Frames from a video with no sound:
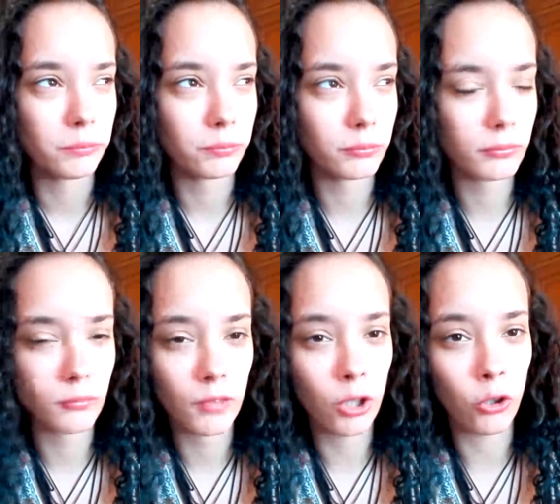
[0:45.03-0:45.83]

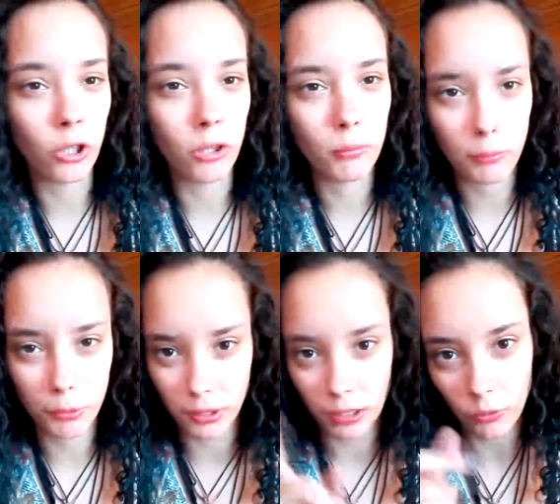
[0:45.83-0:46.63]
No he escogido más
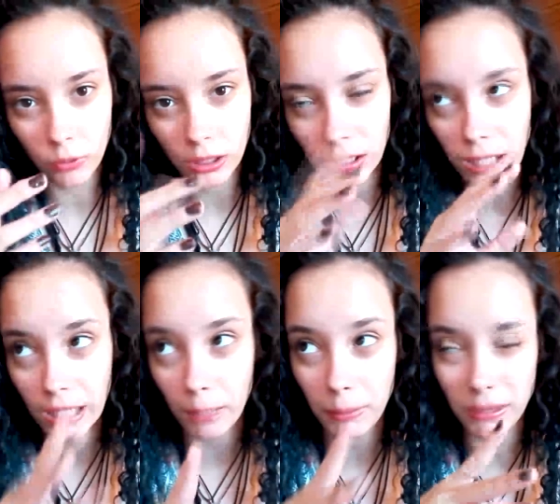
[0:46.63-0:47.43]
porque algunas las
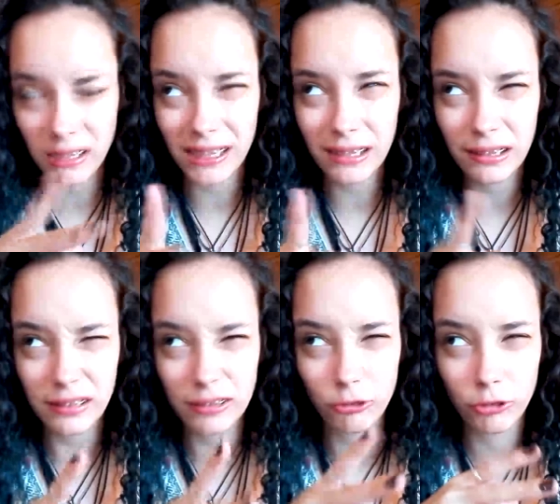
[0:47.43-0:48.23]

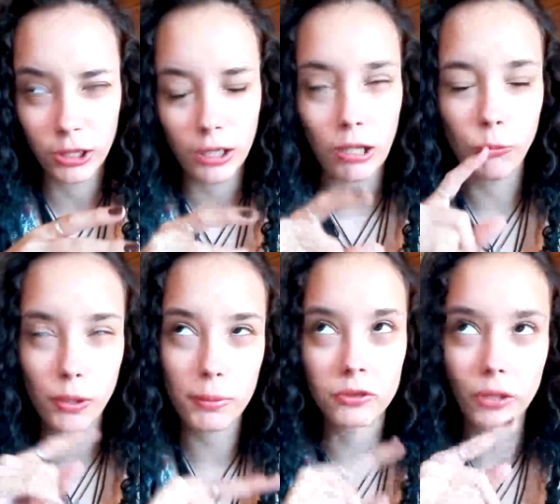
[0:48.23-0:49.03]
repetís o una
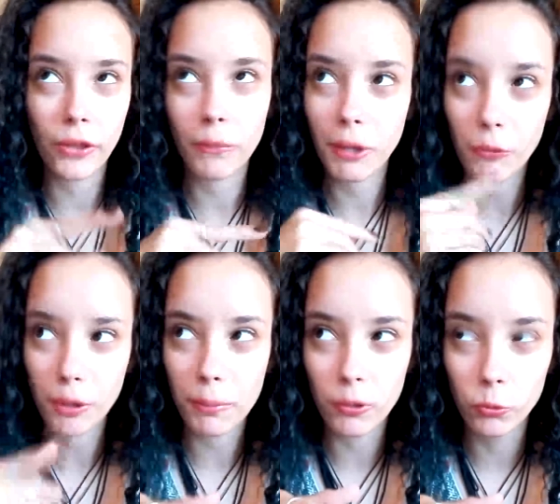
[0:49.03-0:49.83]
persona hace más de una
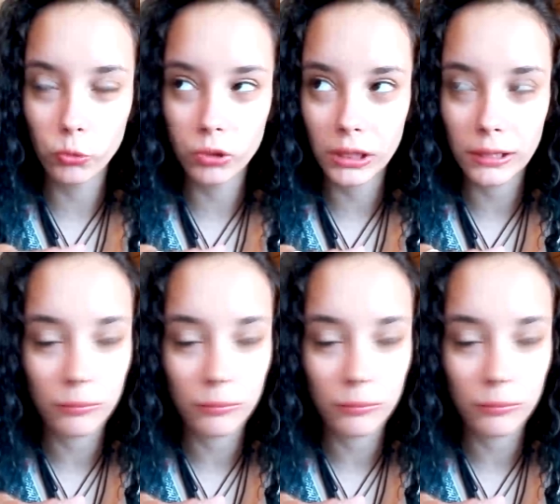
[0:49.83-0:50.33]
pregunta.